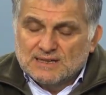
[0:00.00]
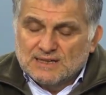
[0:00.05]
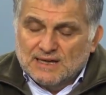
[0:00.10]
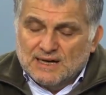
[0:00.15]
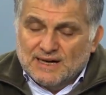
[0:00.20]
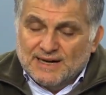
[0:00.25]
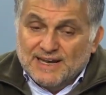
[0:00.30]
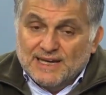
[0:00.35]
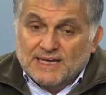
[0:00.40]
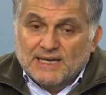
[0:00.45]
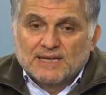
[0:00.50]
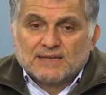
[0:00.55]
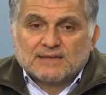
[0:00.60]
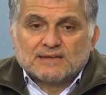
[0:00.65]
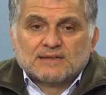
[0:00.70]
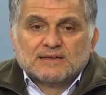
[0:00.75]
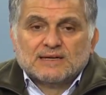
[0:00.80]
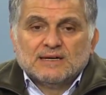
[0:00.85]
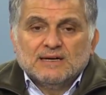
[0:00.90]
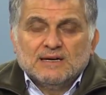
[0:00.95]

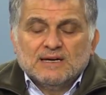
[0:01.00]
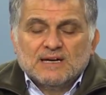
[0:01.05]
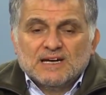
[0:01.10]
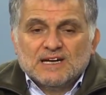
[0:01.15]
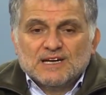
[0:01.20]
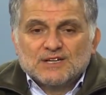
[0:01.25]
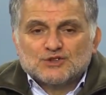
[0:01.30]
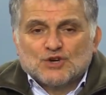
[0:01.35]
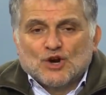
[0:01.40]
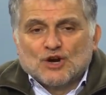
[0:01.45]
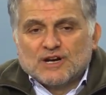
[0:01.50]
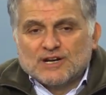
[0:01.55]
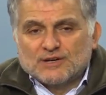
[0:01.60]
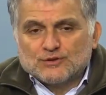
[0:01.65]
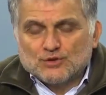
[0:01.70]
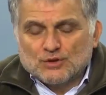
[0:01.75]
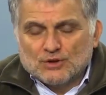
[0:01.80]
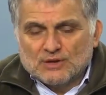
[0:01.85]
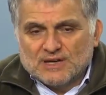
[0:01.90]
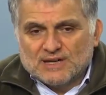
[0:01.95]
hareketti.
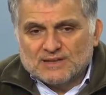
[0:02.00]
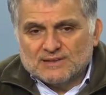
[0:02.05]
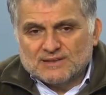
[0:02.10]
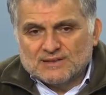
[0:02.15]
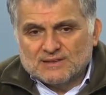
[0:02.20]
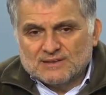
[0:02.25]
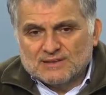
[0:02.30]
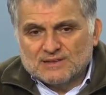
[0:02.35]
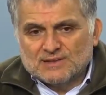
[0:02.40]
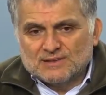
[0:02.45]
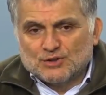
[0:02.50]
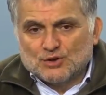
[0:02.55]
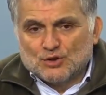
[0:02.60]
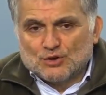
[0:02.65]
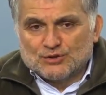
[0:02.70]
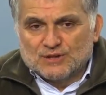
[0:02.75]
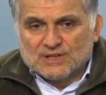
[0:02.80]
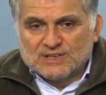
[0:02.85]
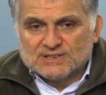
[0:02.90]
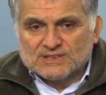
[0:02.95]
Şöyle diyorlar
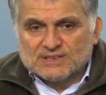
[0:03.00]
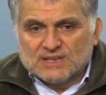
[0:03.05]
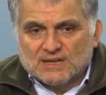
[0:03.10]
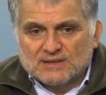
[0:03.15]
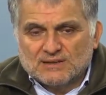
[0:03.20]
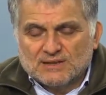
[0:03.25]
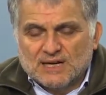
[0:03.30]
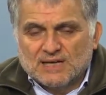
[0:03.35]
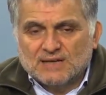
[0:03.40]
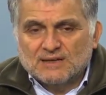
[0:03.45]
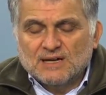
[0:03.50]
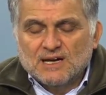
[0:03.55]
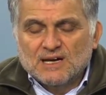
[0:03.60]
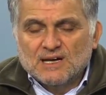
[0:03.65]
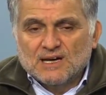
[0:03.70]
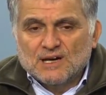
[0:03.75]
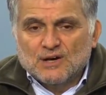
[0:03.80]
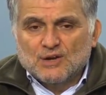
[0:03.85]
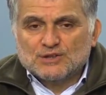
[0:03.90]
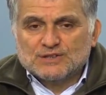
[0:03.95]
diyordu insanlar.
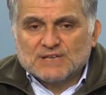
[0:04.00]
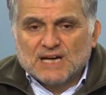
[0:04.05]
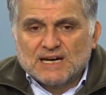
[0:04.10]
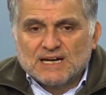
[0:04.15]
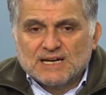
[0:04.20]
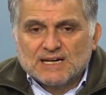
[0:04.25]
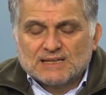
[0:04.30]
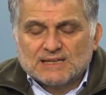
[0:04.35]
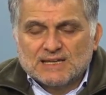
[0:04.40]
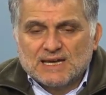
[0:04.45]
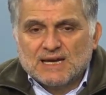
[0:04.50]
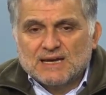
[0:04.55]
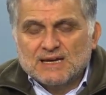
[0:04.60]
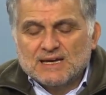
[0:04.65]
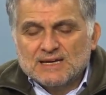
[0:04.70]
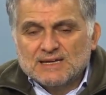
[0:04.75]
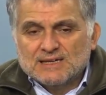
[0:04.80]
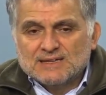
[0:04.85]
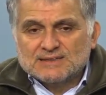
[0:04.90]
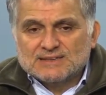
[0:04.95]

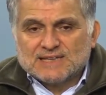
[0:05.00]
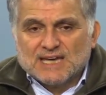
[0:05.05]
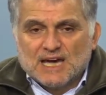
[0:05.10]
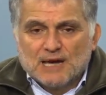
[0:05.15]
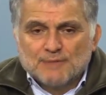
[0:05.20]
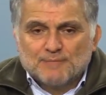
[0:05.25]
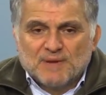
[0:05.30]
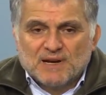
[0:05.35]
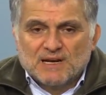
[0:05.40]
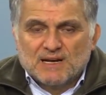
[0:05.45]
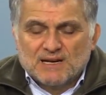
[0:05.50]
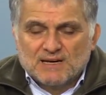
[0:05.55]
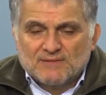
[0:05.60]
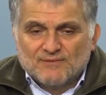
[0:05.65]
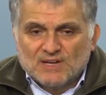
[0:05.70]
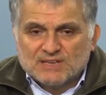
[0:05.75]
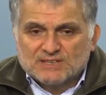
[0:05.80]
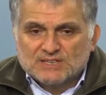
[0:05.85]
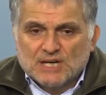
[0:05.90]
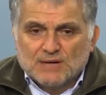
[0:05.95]
Özellikle
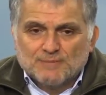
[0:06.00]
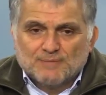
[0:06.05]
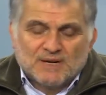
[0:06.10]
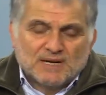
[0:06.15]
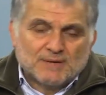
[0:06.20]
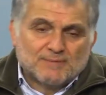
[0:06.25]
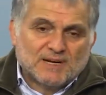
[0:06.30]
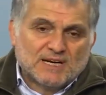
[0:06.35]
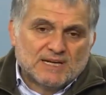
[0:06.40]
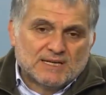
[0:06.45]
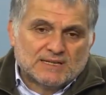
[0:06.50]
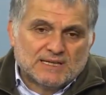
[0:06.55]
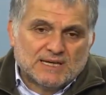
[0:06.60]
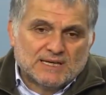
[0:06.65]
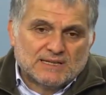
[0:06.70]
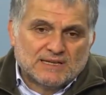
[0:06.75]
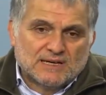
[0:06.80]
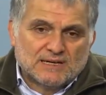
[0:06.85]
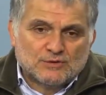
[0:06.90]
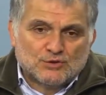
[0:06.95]
CHP'li ve CHP'li
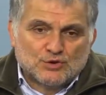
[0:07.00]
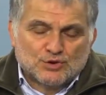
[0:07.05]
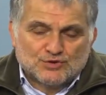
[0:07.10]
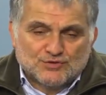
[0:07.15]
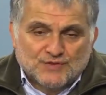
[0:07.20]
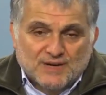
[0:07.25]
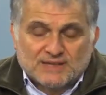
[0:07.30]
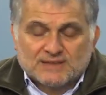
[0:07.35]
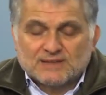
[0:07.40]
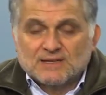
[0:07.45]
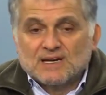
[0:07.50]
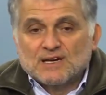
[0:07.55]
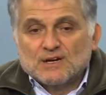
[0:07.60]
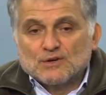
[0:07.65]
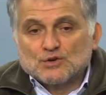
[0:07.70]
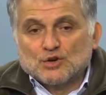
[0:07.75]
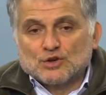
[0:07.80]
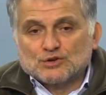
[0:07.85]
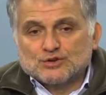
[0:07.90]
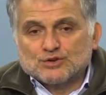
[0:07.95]
belediyelerin rüşvet,
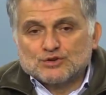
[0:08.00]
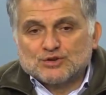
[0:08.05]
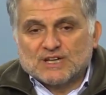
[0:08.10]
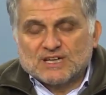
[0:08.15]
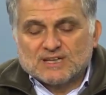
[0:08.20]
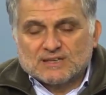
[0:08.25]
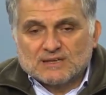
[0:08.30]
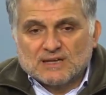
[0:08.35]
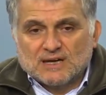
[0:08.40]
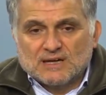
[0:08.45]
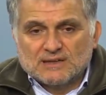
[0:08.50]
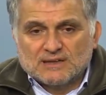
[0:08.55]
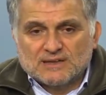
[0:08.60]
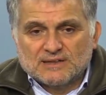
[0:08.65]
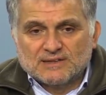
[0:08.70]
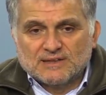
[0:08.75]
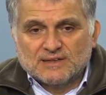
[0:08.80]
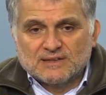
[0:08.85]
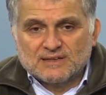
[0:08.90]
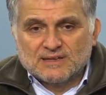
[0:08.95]
yolsuzluk
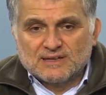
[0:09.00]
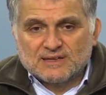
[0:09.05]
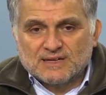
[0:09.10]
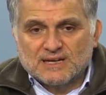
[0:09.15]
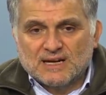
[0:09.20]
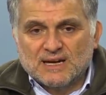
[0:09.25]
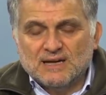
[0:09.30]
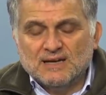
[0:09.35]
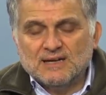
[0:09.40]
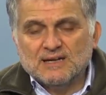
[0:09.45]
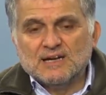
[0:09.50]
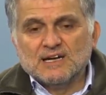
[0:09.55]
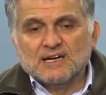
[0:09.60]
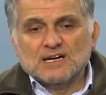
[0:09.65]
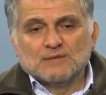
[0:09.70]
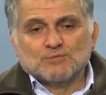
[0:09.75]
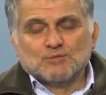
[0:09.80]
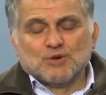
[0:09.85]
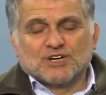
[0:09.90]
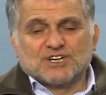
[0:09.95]
iddiaları nedeniyle
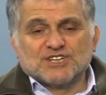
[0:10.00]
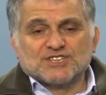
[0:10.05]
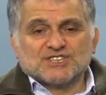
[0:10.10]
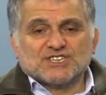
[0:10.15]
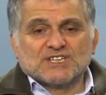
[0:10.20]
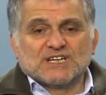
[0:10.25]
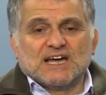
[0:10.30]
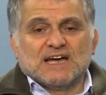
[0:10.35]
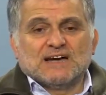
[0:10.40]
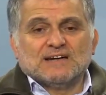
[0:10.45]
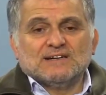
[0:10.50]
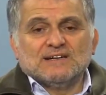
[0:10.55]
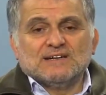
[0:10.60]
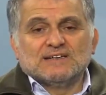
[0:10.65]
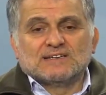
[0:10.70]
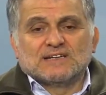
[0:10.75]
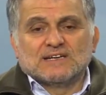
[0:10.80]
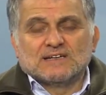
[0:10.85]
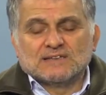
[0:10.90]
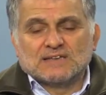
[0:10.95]
bu kişiler
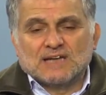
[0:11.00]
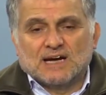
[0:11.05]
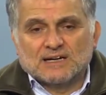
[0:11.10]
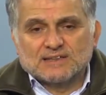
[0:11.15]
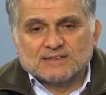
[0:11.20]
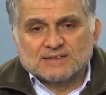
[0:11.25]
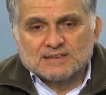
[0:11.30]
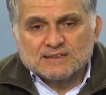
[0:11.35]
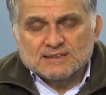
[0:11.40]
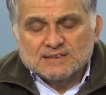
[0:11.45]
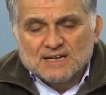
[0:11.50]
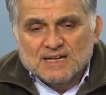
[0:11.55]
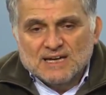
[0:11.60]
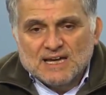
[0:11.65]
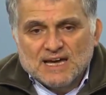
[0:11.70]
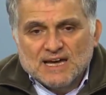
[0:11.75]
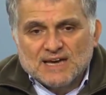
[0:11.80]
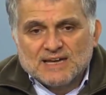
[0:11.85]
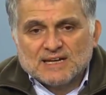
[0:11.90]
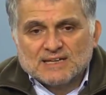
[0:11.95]
dindardır,
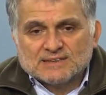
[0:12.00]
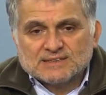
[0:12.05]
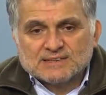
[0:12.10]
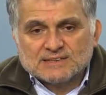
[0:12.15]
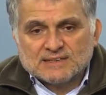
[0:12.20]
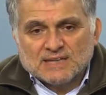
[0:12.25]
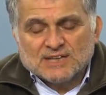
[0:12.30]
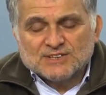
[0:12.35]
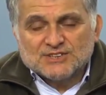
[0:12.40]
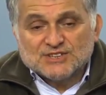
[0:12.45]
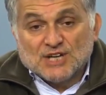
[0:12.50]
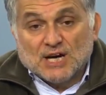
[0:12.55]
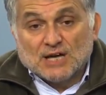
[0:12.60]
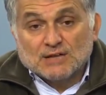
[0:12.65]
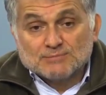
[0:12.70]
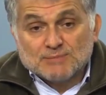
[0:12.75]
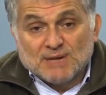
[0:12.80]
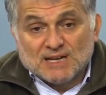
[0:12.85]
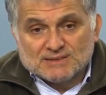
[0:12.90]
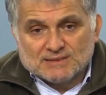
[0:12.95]
en azından
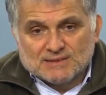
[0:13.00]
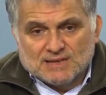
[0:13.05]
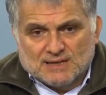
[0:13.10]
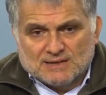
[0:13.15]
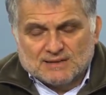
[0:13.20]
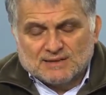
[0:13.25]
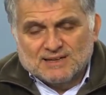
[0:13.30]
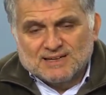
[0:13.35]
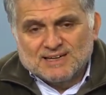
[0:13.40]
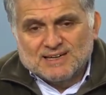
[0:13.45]
çalmazlar